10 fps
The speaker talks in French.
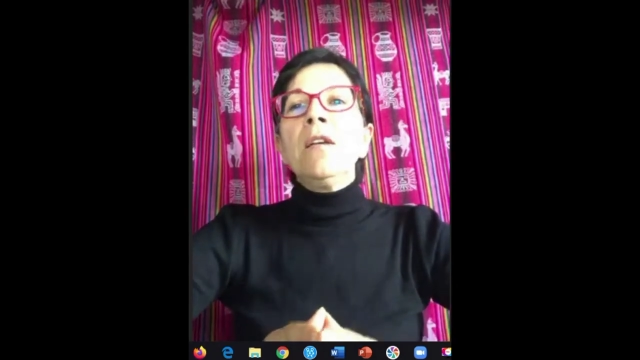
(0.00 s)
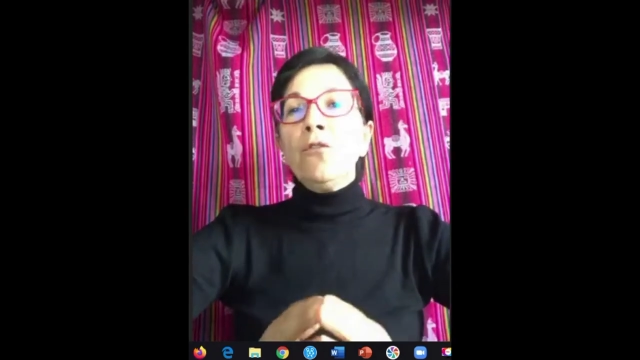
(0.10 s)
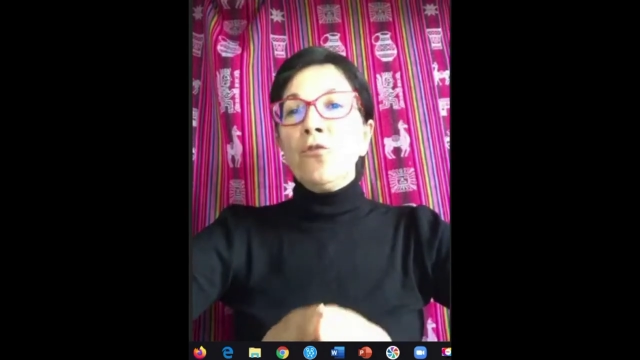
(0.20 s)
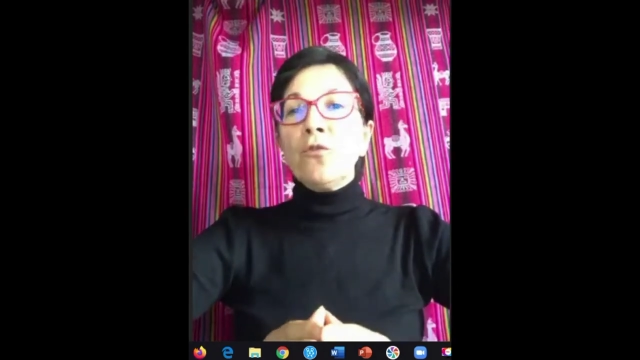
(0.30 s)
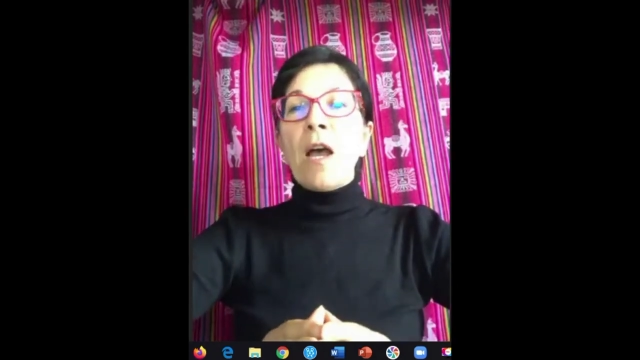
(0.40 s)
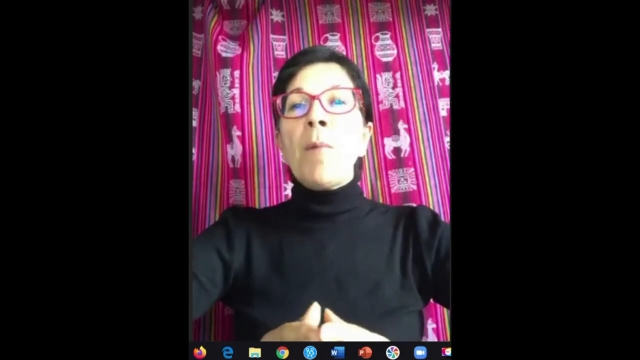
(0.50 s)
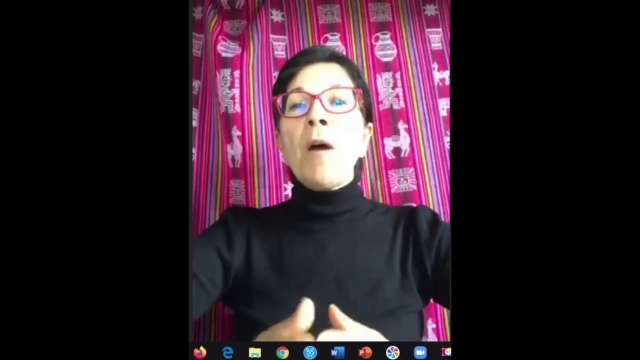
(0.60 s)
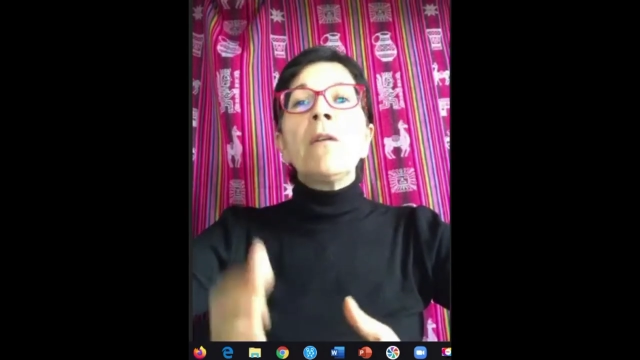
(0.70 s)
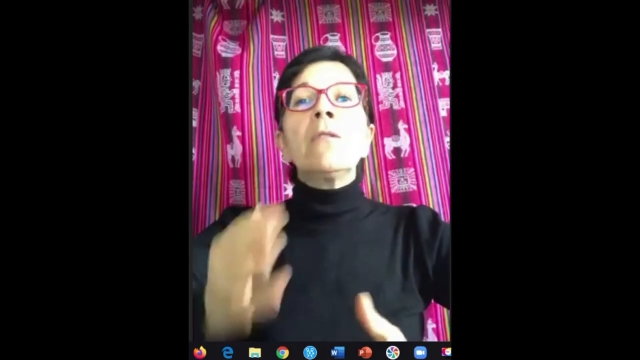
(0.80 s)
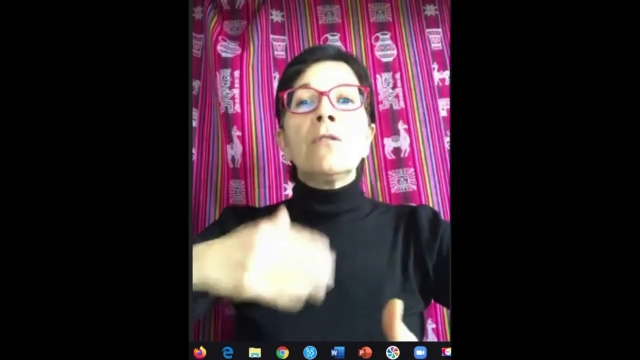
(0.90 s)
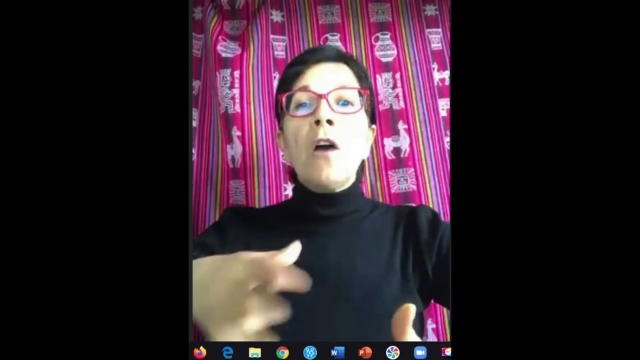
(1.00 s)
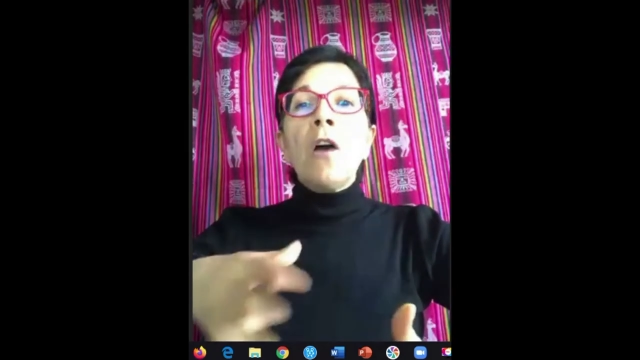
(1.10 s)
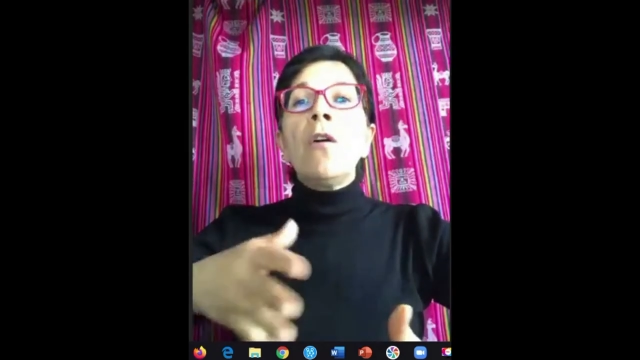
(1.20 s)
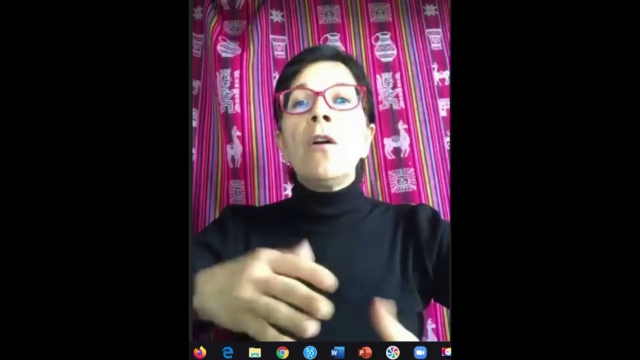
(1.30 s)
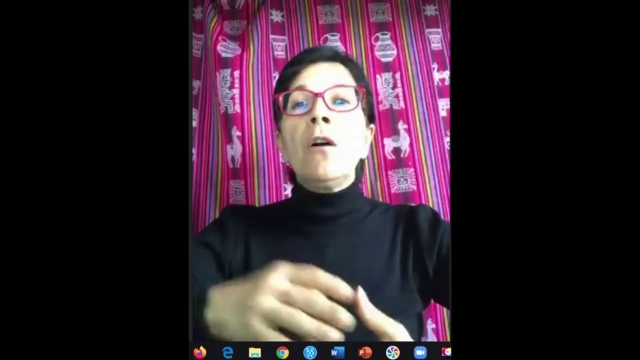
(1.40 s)
notamment
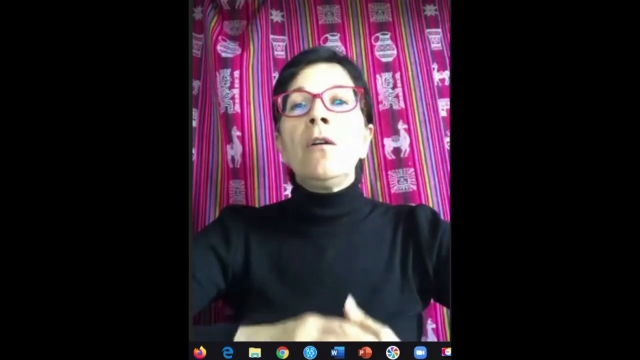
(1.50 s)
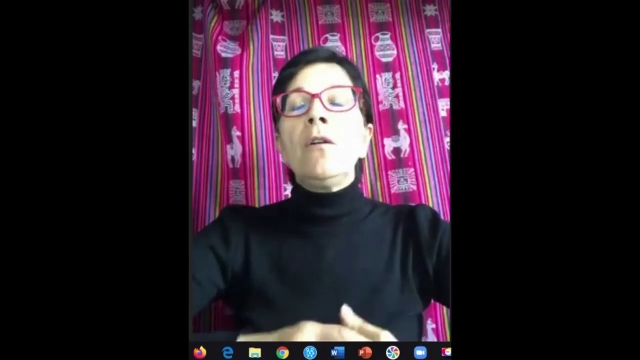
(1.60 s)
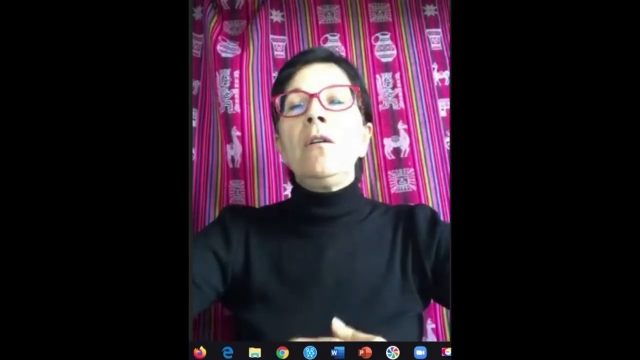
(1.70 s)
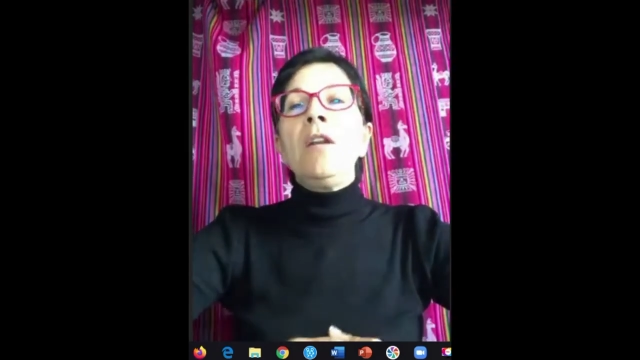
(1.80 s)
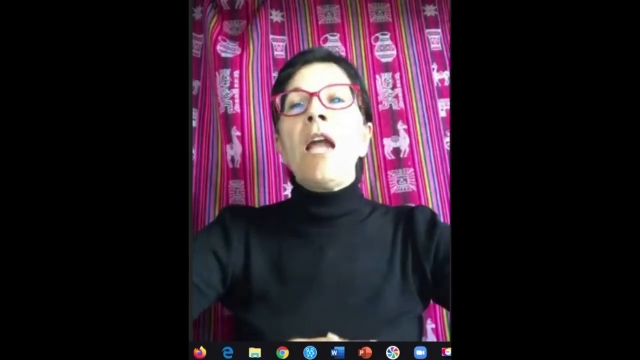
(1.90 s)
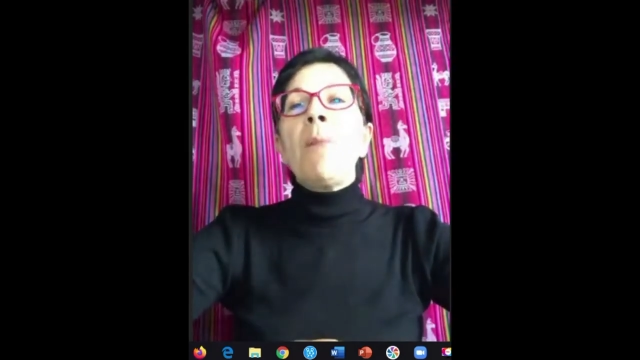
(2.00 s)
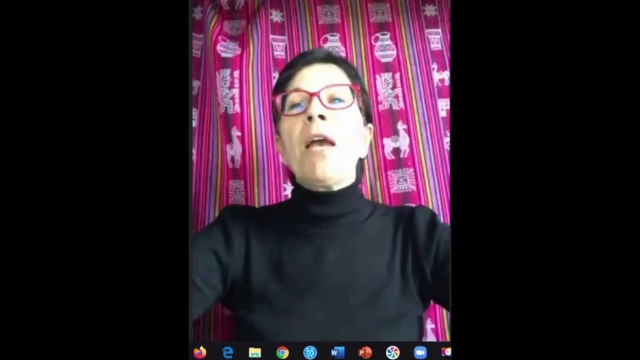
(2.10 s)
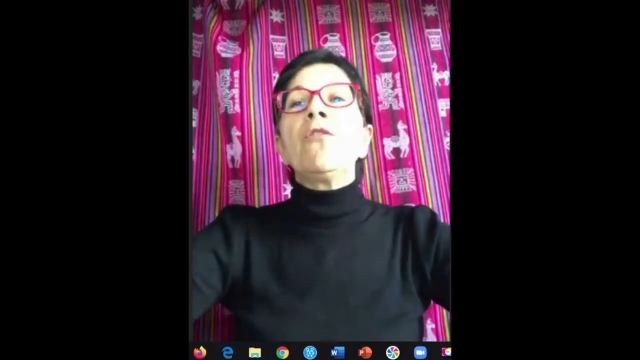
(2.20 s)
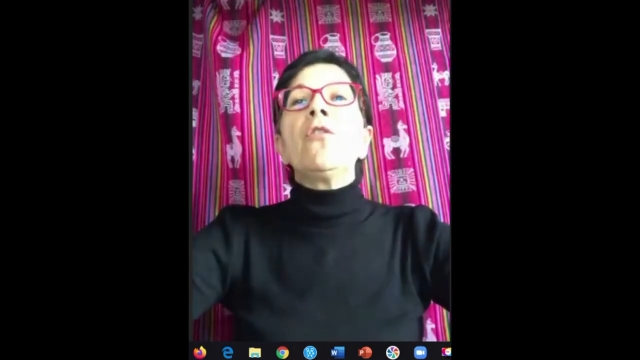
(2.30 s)
dans la période.